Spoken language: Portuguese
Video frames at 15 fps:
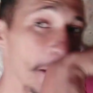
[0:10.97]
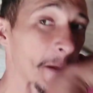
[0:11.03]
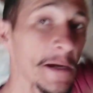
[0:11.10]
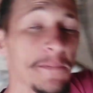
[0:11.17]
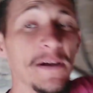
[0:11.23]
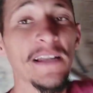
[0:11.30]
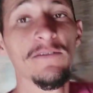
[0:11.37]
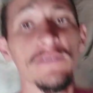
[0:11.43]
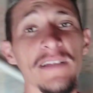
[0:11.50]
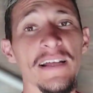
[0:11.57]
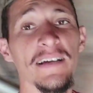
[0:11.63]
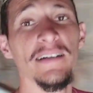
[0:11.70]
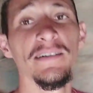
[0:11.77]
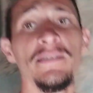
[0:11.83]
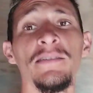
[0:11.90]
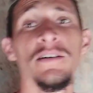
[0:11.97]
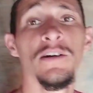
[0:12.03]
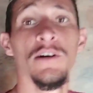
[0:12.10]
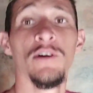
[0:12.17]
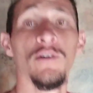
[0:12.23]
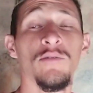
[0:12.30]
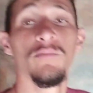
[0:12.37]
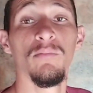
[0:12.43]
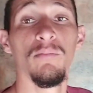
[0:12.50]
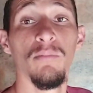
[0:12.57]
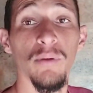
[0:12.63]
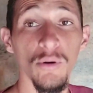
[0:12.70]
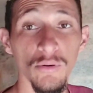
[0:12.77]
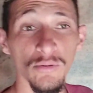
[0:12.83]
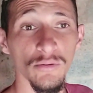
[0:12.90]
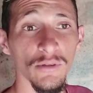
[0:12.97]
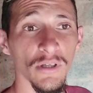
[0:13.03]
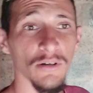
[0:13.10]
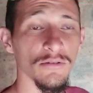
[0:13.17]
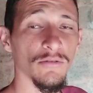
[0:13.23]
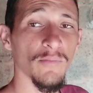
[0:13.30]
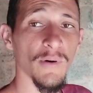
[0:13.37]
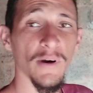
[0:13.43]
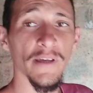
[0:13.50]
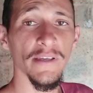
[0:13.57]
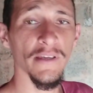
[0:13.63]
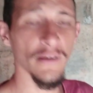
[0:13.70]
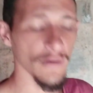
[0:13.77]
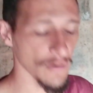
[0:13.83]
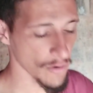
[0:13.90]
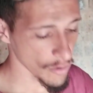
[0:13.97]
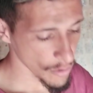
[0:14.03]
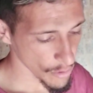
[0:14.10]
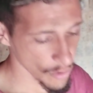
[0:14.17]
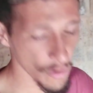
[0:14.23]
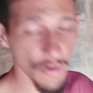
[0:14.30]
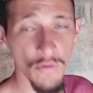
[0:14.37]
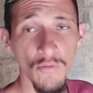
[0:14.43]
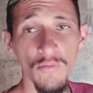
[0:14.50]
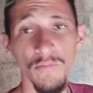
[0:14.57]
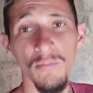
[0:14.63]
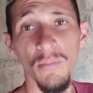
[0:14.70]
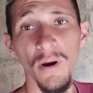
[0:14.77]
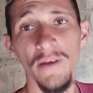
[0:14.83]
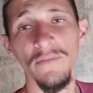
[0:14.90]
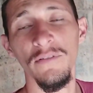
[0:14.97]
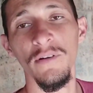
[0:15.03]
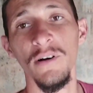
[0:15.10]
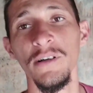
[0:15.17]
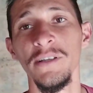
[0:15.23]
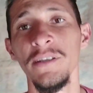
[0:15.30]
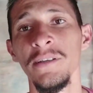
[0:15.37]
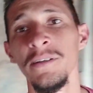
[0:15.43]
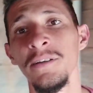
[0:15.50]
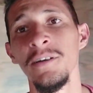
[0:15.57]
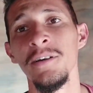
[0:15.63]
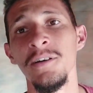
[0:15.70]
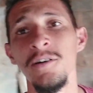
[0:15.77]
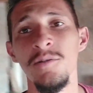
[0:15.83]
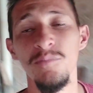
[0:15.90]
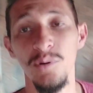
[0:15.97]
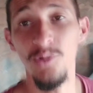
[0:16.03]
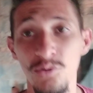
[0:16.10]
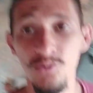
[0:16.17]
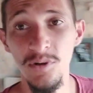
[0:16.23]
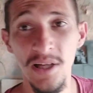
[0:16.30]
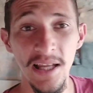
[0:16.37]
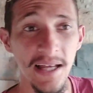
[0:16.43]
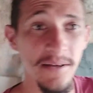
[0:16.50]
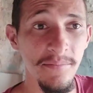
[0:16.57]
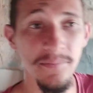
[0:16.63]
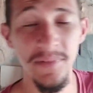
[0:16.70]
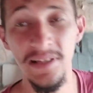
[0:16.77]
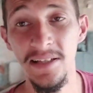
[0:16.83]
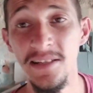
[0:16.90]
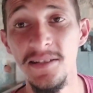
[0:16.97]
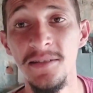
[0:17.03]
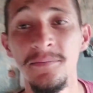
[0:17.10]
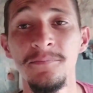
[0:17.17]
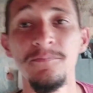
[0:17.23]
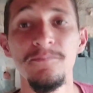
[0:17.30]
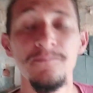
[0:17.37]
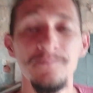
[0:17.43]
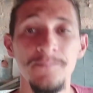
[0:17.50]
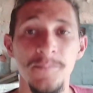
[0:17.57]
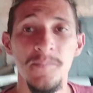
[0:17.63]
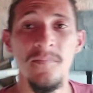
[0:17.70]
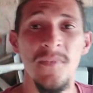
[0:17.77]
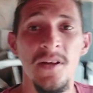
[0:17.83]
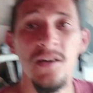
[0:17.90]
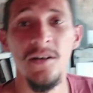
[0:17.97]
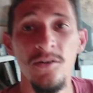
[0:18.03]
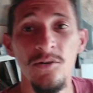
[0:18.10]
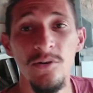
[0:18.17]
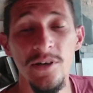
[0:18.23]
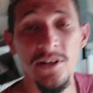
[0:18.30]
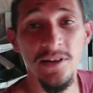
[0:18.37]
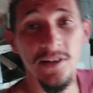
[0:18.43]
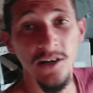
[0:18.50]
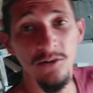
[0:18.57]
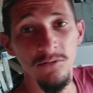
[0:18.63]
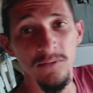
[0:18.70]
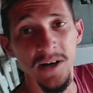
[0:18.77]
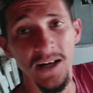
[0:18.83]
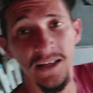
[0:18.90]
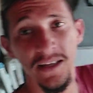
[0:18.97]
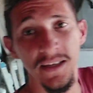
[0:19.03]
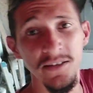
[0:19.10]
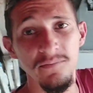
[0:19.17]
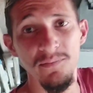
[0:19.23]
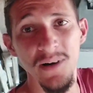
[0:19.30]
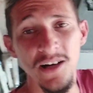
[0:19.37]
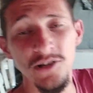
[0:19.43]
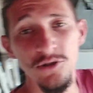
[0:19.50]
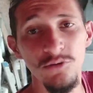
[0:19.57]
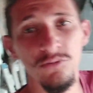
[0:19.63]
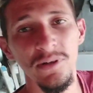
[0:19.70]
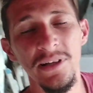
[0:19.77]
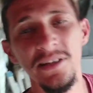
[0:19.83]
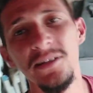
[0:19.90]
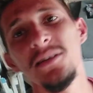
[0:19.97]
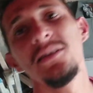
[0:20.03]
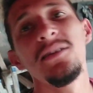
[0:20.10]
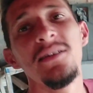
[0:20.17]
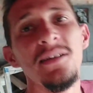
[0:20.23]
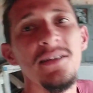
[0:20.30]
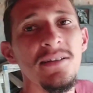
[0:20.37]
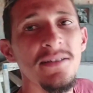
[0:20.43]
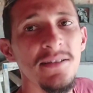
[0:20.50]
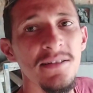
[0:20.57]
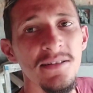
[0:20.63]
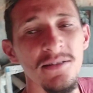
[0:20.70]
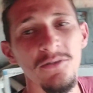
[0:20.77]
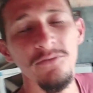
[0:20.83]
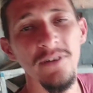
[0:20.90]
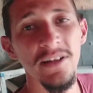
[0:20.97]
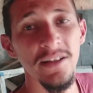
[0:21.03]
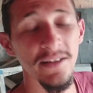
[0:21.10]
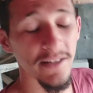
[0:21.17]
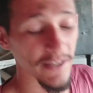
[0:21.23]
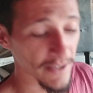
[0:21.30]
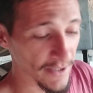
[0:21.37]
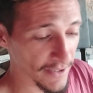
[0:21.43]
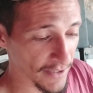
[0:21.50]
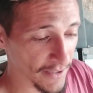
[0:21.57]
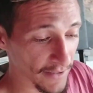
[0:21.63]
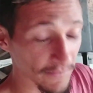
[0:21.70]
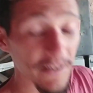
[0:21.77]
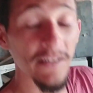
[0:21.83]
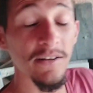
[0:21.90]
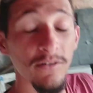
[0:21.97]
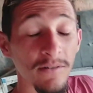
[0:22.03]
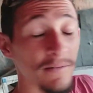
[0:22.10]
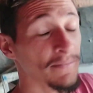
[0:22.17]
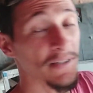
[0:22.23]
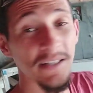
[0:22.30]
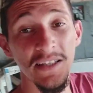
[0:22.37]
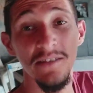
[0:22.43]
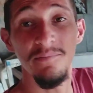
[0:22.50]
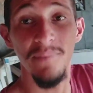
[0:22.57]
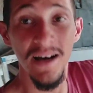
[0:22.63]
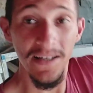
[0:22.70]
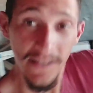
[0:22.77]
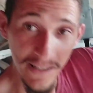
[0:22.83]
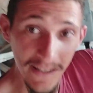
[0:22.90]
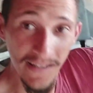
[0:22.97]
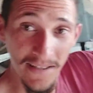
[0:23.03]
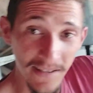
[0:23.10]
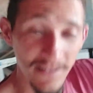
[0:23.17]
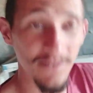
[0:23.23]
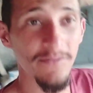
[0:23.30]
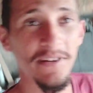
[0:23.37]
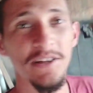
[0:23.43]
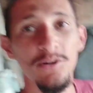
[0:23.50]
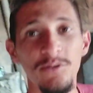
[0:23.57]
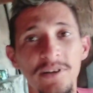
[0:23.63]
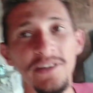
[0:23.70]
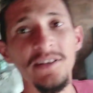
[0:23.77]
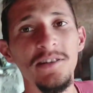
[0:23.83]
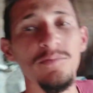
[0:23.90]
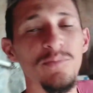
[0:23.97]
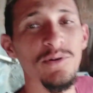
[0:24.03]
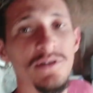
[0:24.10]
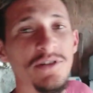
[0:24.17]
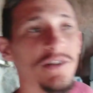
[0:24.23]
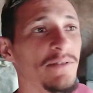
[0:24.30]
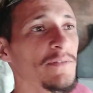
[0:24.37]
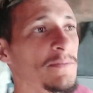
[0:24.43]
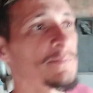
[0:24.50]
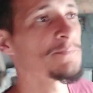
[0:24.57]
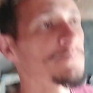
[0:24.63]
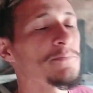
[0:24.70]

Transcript: Chama lá no Instagram, Bruno Tal do Boy ou Boy Vlog, procura lá, beleza? Ou então, aqui embaixo no link aqui da descrição vai ter, vai, ó, aqui embaixo na descrição vai ter o link positivo.